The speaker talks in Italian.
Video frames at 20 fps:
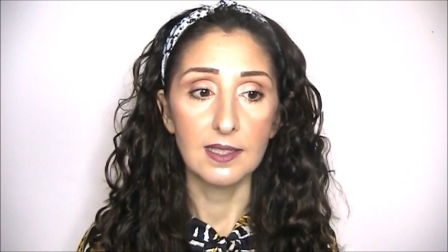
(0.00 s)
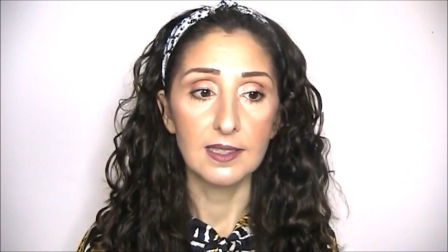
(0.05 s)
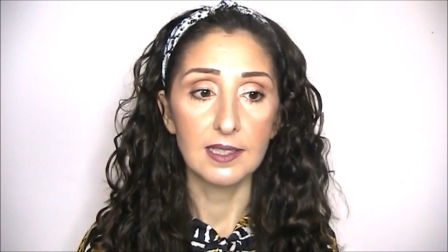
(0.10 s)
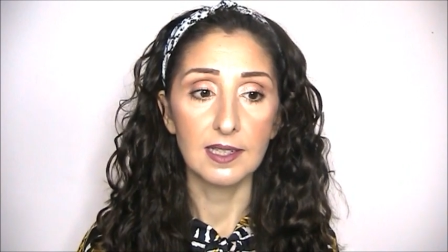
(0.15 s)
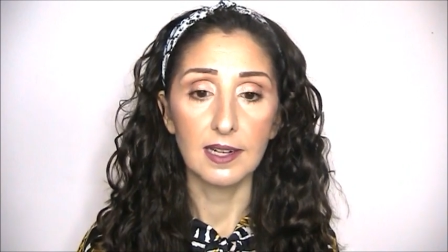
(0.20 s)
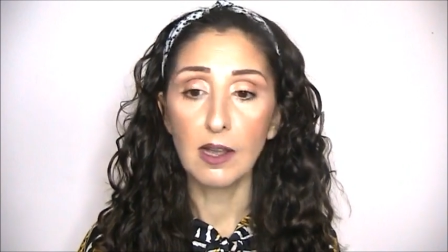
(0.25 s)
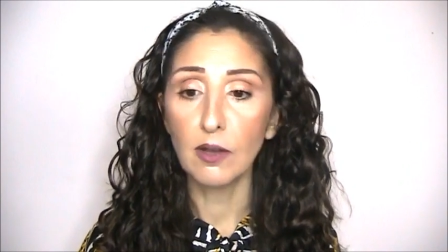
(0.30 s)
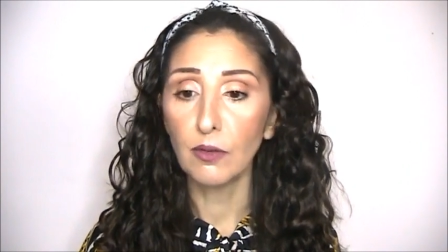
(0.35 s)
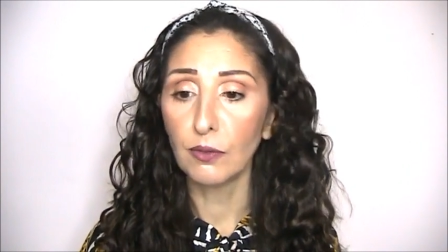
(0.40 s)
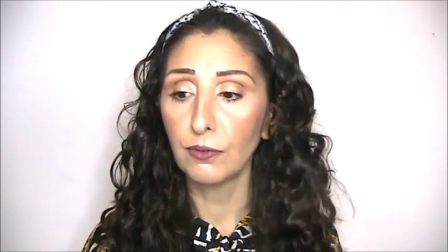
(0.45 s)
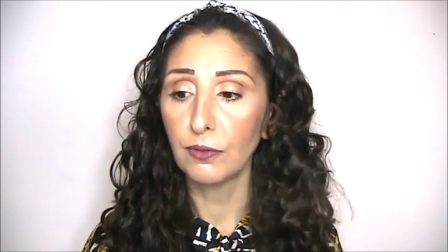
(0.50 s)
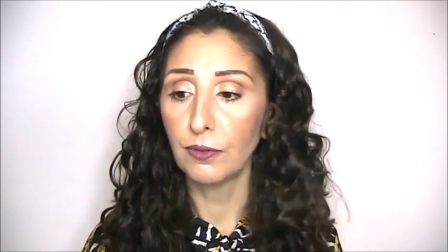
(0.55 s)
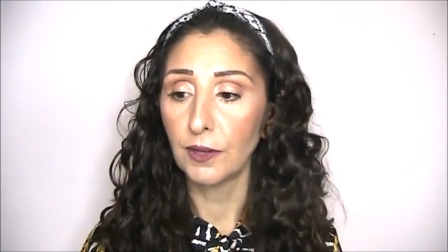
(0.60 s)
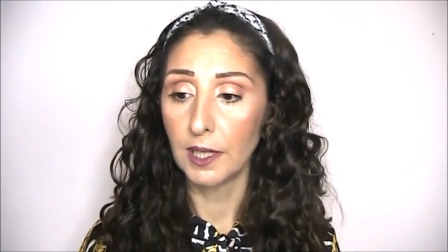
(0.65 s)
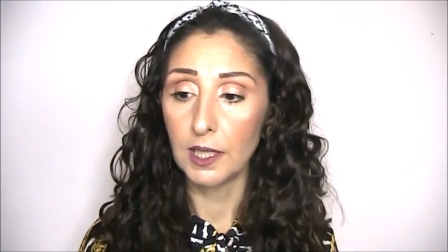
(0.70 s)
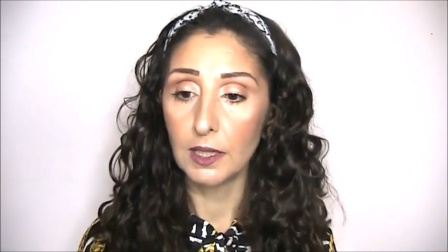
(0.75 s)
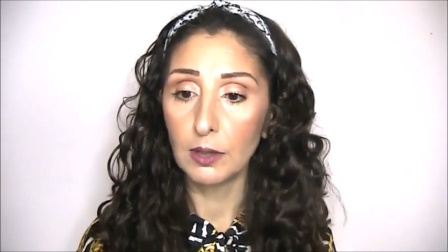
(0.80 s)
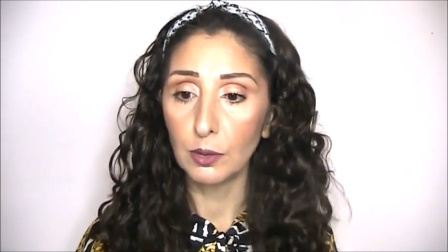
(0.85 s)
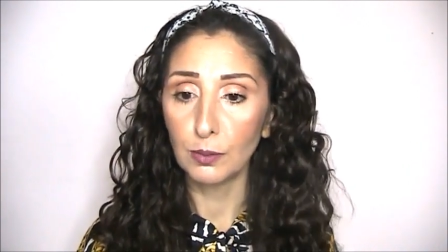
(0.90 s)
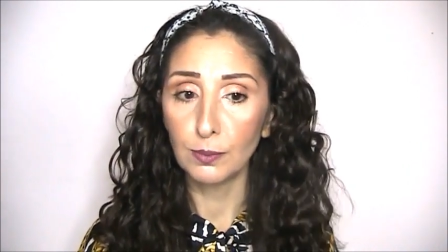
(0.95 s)
Sarà un
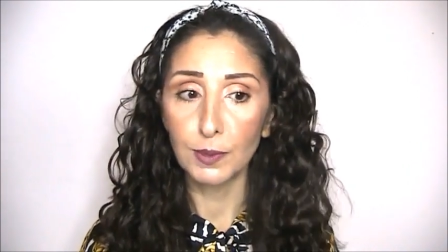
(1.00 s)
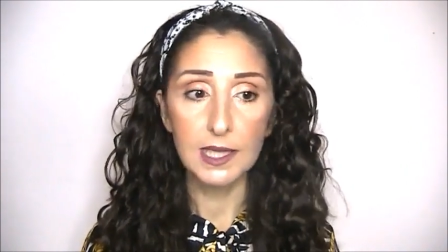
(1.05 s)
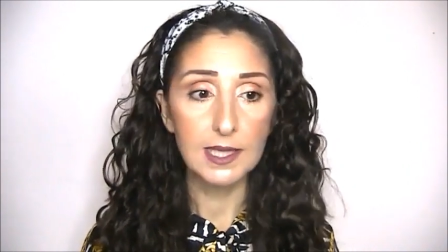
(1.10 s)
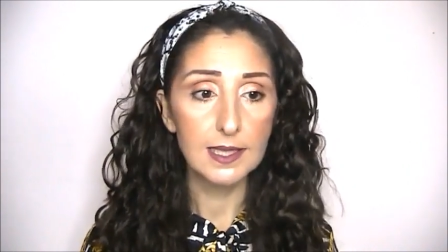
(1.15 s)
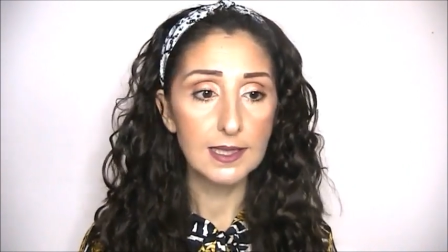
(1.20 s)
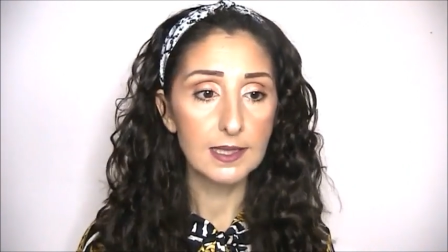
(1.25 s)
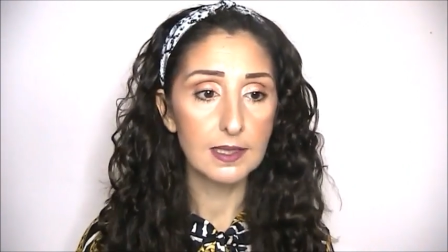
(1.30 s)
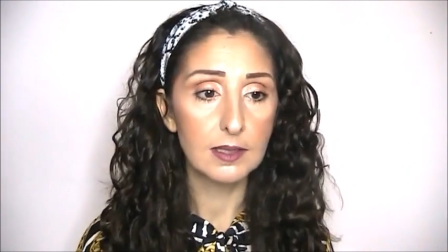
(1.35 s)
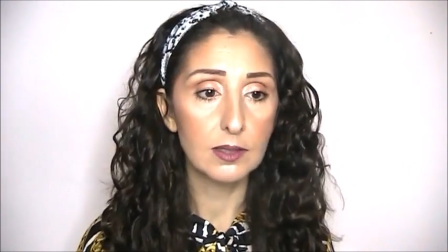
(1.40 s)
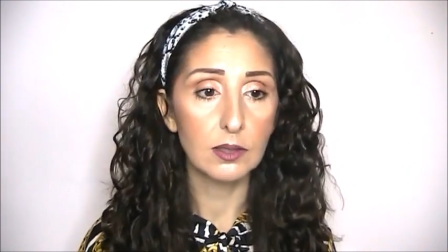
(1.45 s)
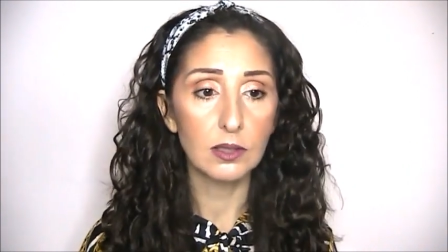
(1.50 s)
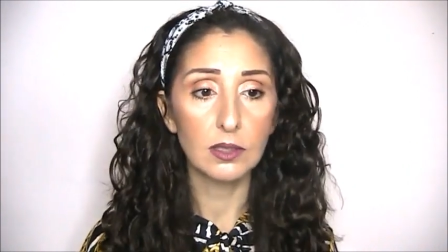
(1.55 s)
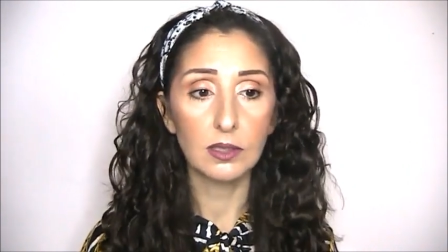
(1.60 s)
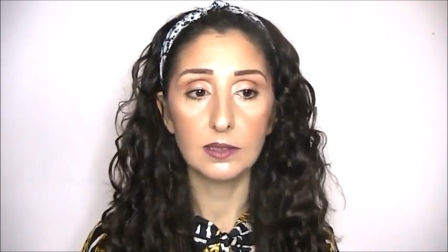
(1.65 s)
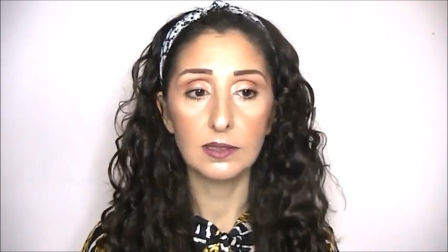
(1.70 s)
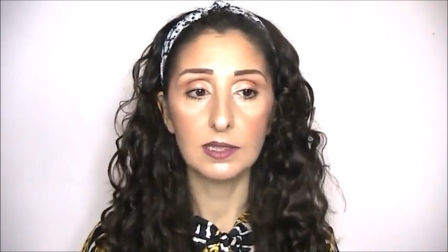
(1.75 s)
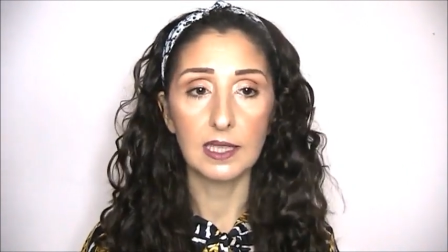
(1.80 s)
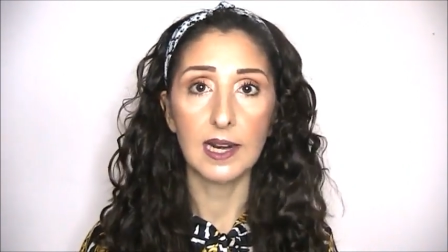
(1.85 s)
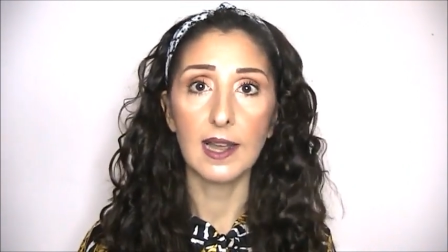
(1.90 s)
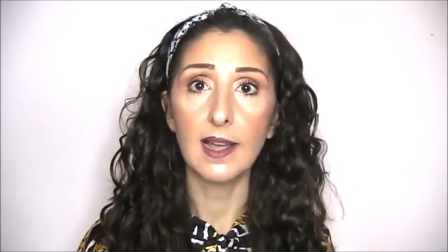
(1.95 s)
fritto
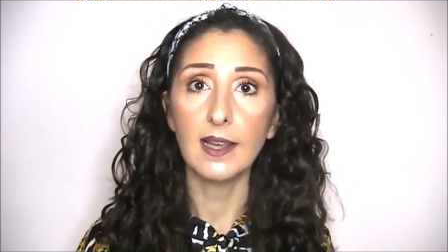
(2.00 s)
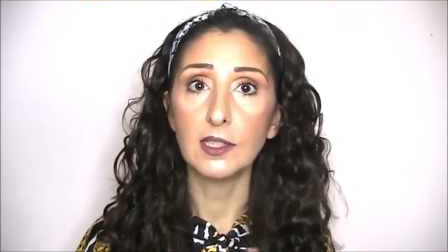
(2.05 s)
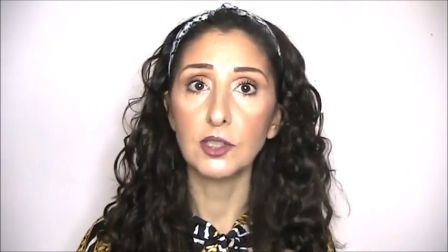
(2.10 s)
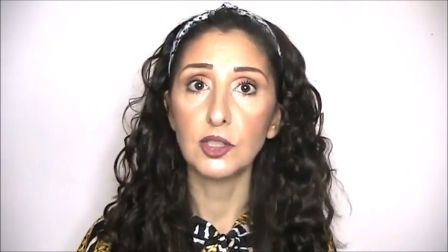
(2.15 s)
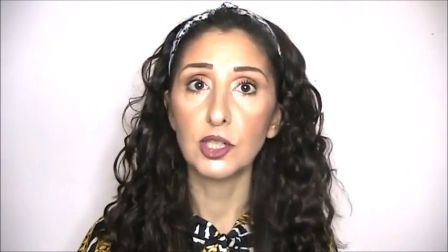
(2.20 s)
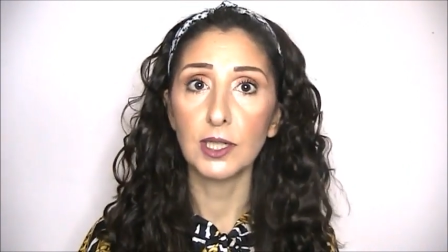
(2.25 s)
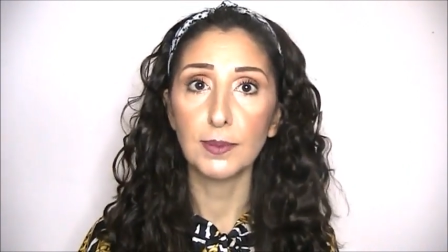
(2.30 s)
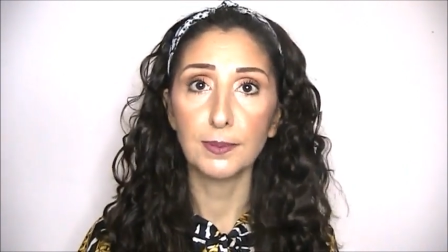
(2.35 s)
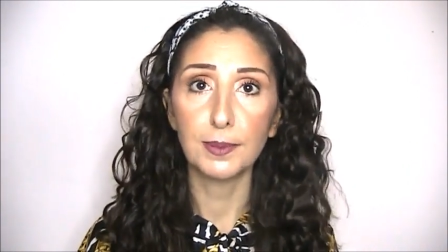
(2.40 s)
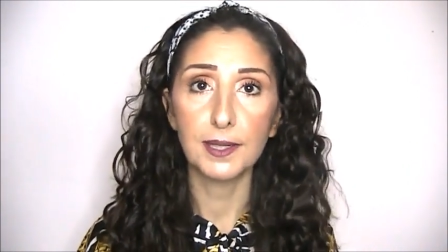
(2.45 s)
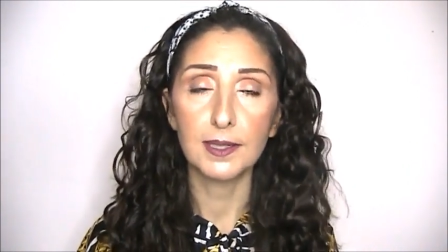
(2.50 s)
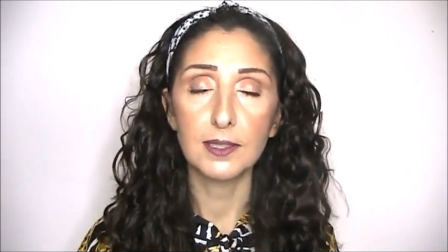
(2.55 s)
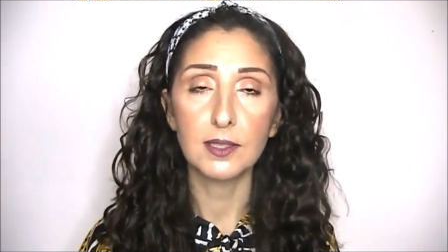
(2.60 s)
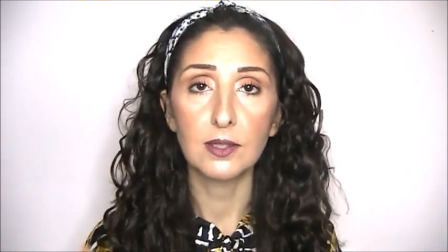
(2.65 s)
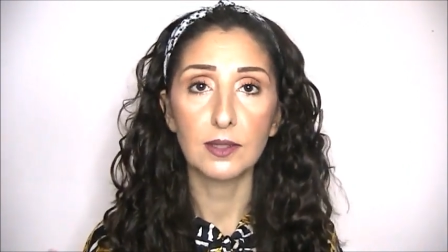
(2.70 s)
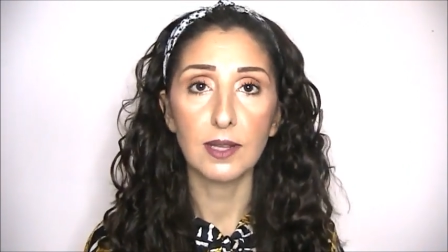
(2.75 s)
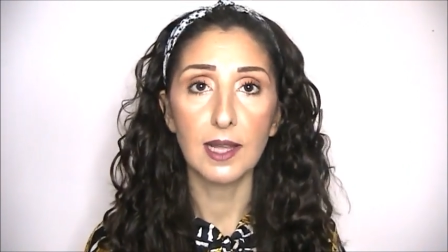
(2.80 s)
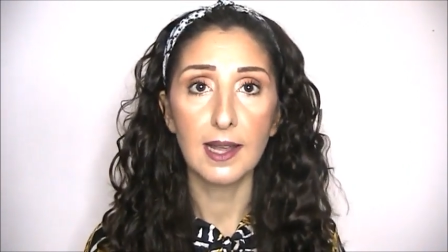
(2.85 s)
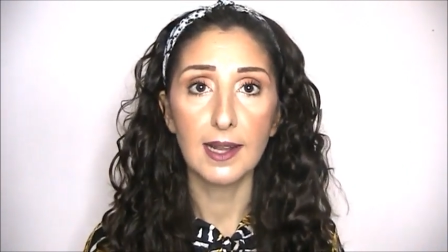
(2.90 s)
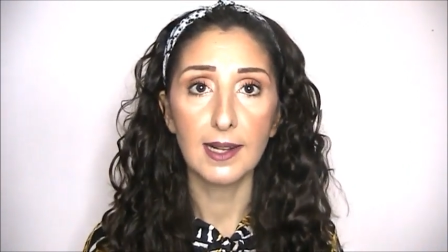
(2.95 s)
misto tra igiene
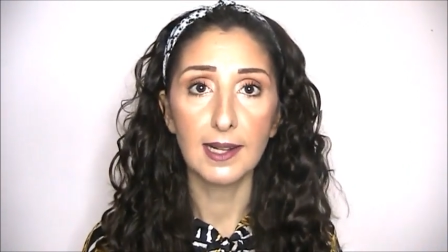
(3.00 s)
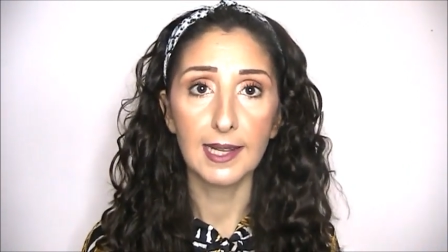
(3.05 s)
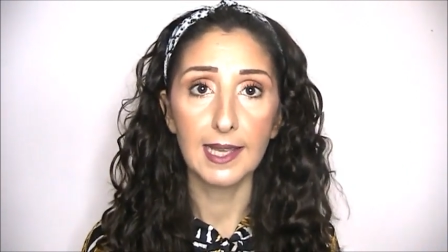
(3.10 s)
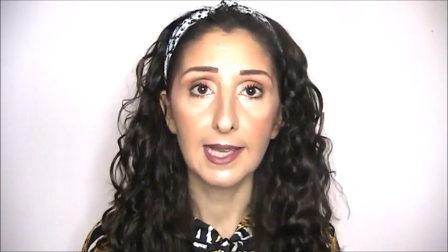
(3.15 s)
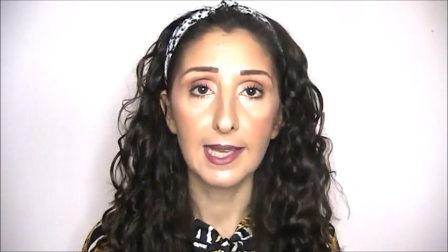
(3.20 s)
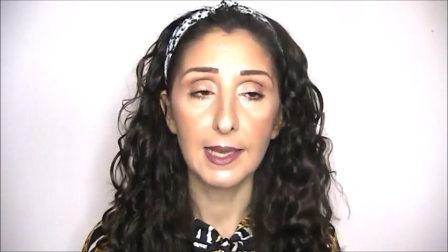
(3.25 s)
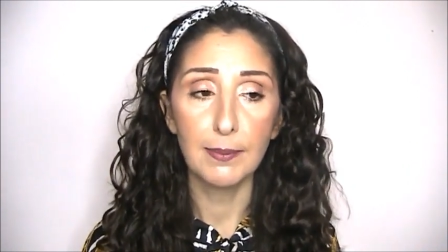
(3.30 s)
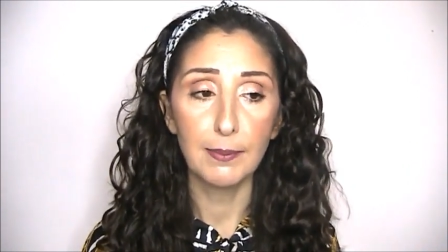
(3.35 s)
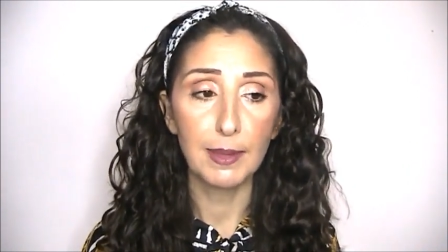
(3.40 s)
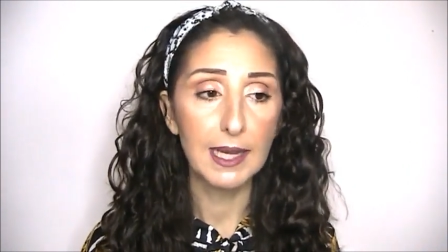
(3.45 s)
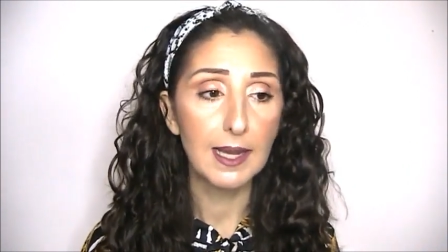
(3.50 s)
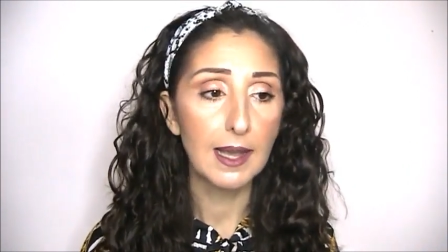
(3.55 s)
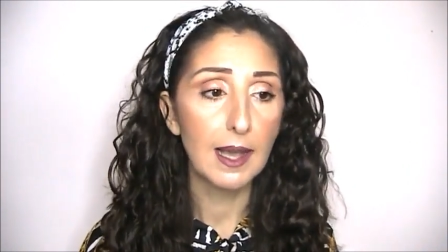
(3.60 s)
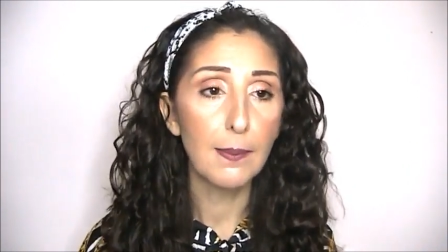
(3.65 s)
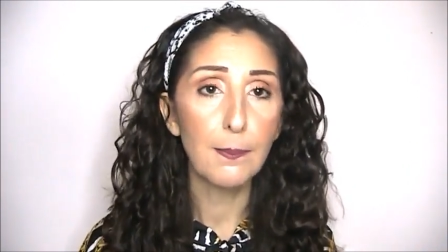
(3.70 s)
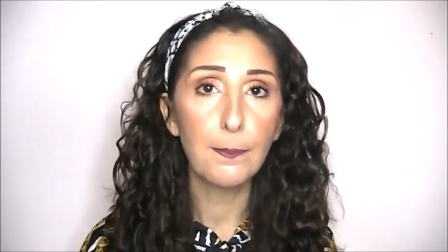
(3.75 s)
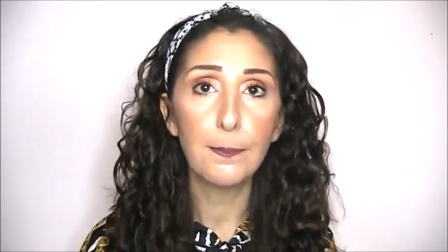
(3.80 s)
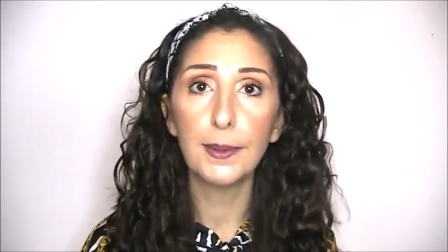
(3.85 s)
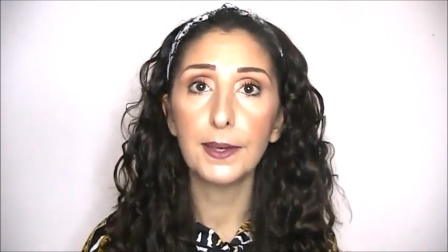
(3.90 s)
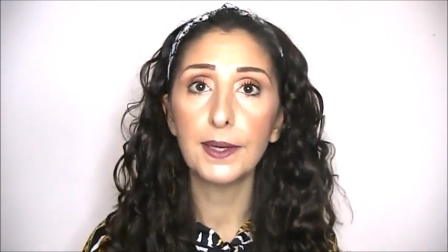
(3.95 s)
personale e
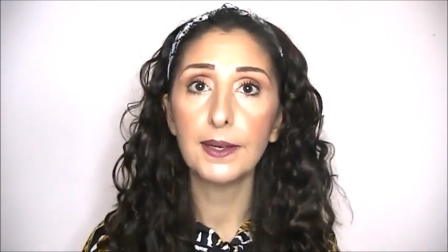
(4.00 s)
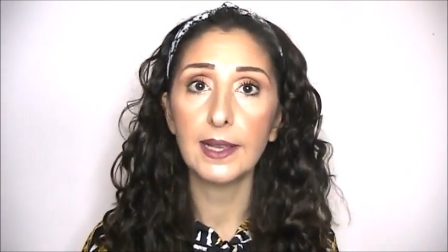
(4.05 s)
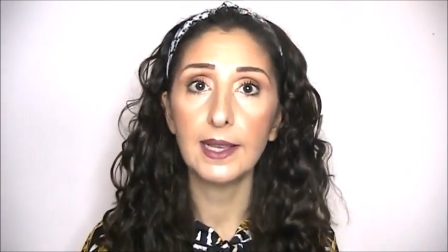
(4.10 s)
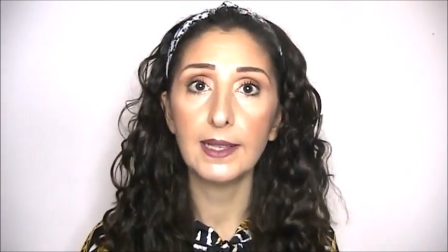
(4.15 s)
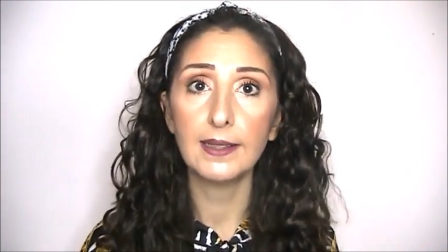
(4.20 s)
make-up